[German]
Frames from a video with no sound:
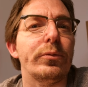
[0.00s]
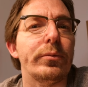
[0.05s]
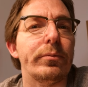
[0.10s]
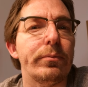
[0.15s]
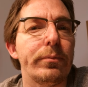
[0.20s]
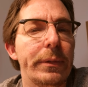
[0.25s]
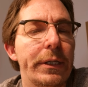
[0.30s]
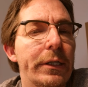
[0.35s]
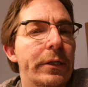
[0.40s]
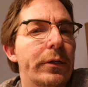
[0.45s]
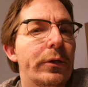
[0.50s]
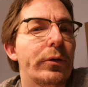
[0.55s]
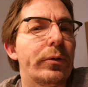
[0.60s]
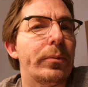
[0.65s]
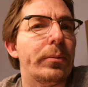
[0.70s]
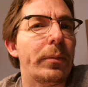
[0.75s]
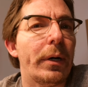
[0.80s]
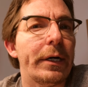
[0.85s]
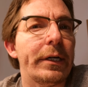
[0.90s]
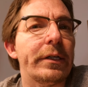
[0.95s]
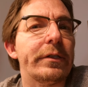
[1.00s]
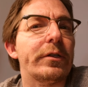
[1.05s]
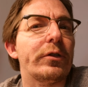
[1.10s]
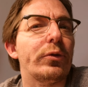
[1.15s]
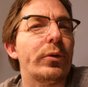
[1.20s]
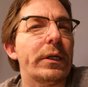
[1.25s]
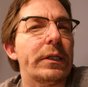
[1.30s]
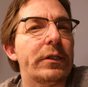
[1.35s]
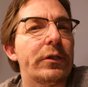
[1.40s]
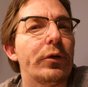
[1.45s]
mir und meiner
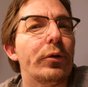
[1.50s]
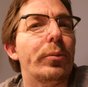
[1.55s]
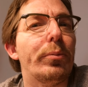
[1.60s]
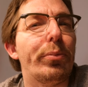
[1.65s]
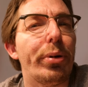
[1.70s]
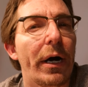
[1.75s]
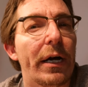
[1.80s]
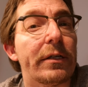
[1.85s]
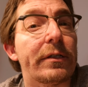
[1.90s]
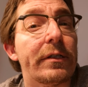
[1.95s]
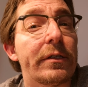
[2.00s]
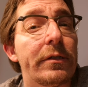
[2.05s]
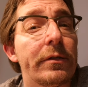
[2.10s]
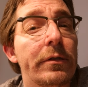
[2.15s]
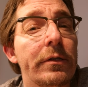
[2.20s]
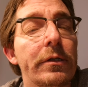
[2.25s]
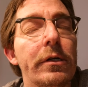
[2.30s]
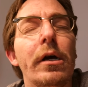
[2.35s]
Situation passt.